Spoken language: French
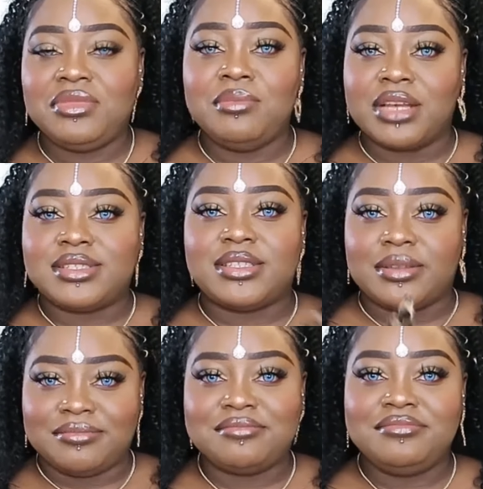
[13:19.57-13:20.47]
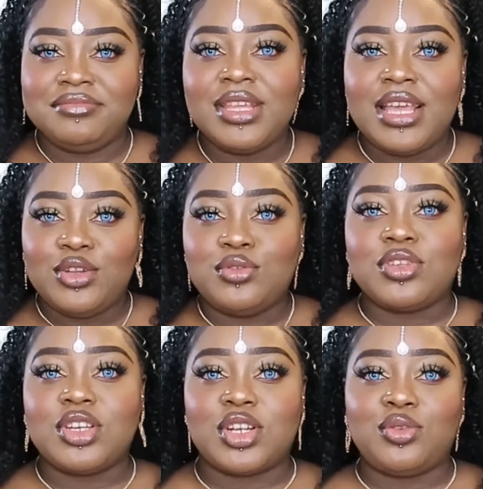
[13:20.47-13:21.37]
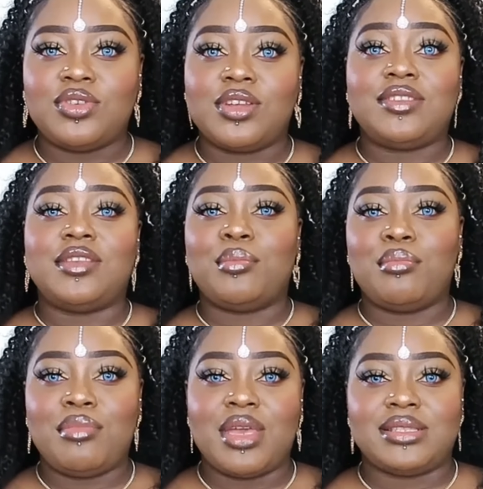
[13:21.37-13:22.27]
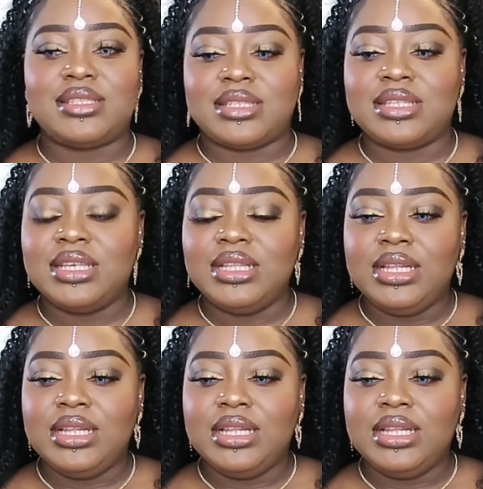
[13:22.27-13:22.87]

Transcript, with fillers: merci tout ce que j'ai à te dire, c'est merci.